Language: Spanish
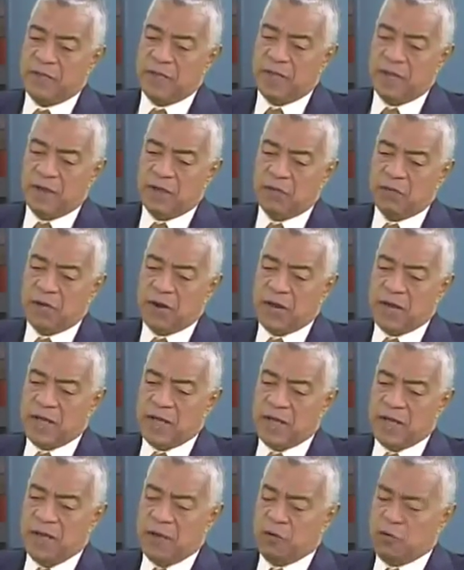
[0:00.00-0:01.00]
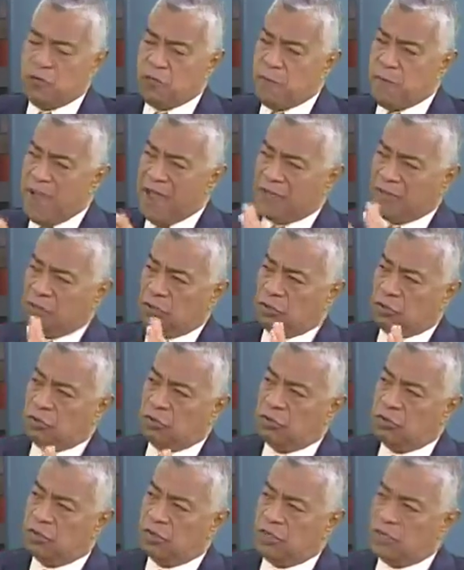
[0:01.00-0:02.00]
que en, una, en un
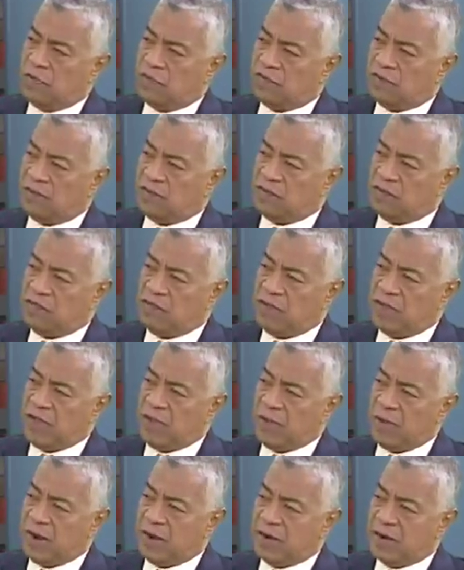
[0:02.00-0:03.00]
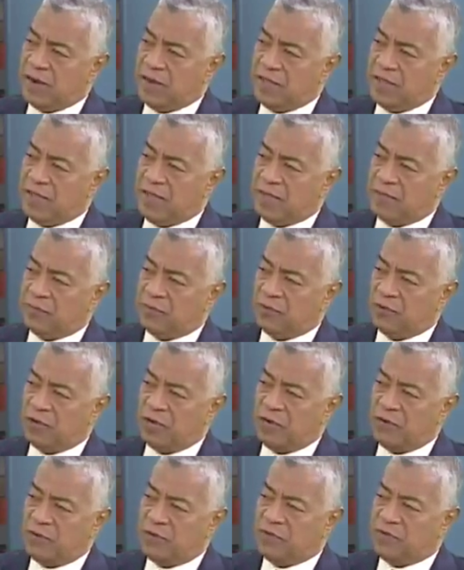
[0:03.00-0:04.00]
manto que falsificaba la realidad,
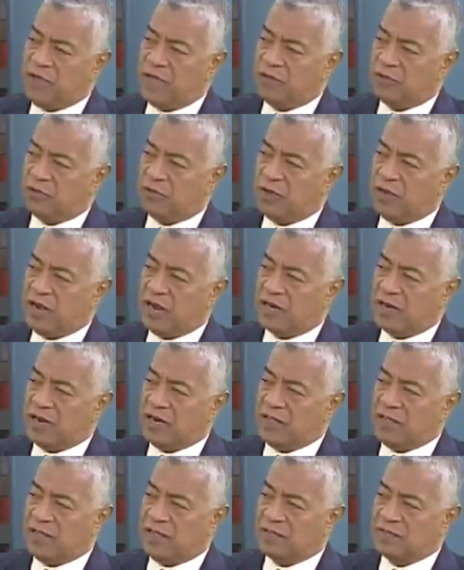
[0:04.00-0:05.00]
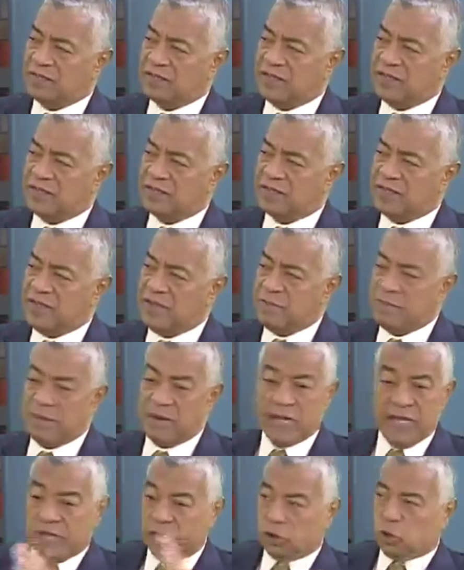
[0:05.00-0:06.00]
porque no es cierto que la realidad sea
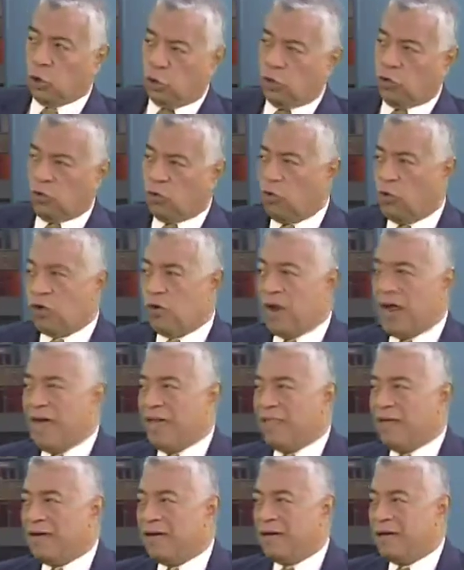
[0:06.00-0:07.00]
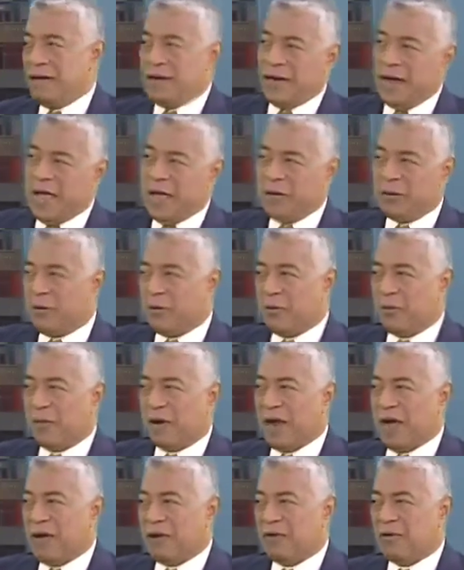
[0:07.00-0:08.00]
siempre todo o nada, negro o
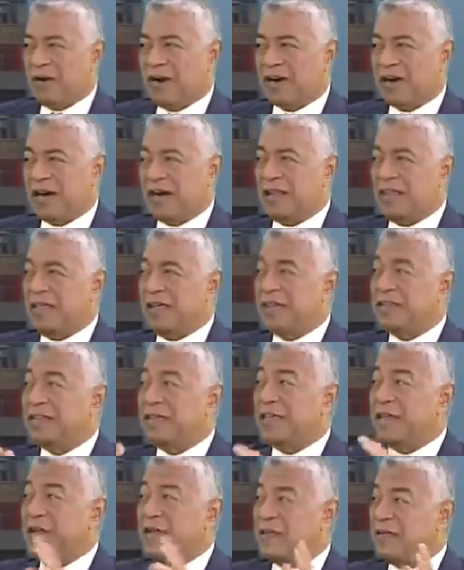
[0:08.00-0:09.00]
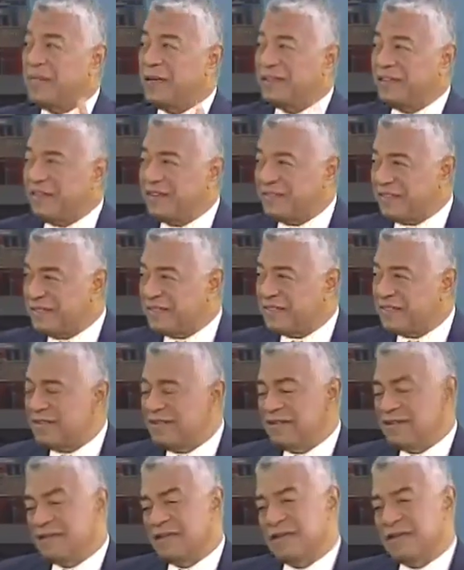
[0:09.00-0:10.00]
blanco, la realidad está llena de matices
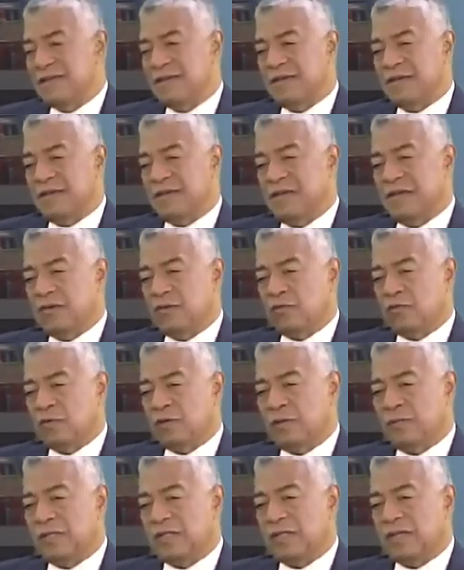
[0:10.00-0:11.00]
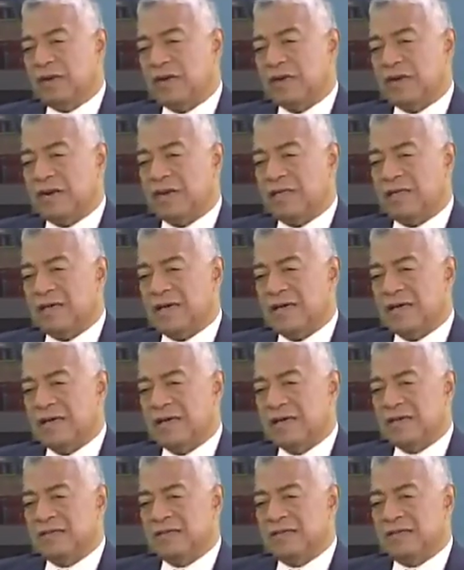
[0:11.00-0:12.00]
y, y, no solamente la realidad,
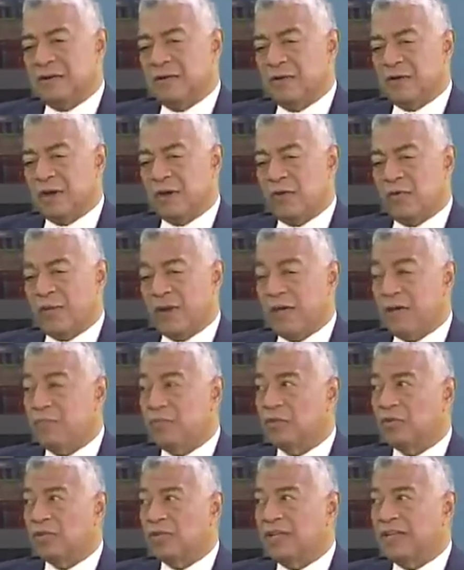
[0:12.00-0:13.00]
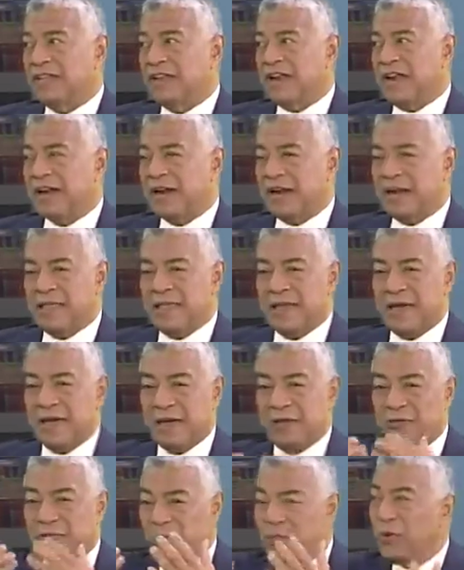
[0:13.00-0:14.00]
sino que lo más importante de la realidad,
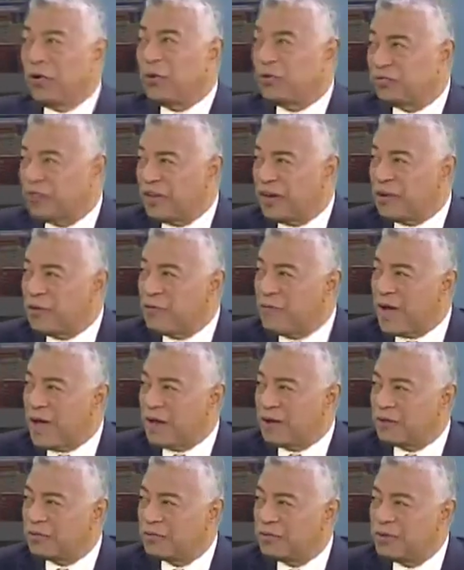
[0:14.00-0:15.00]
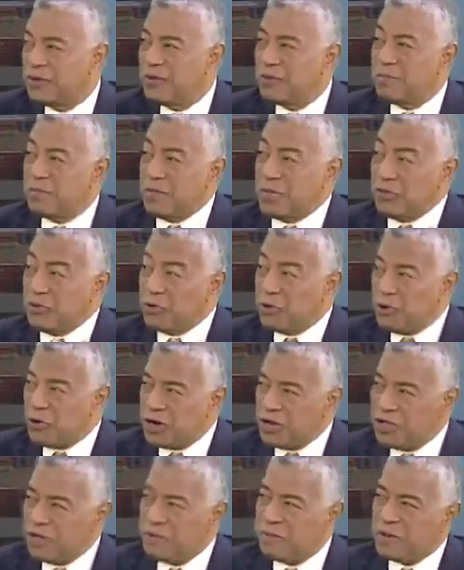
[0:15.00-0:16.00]
que somos los seres humanos,
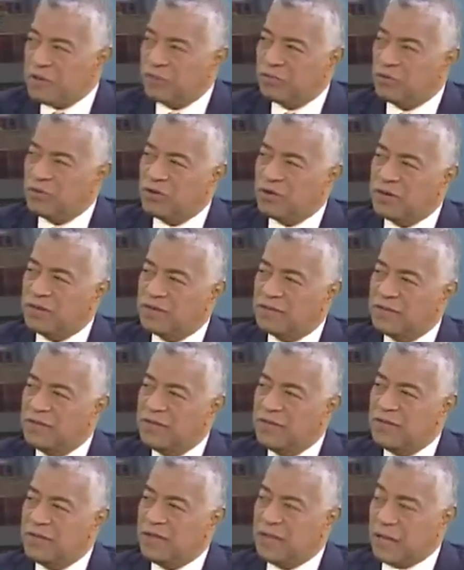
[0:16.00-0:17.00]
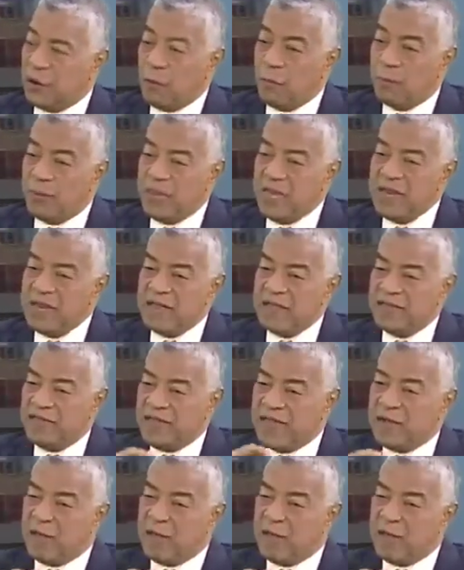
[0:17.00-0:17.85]
millones de personas que opinan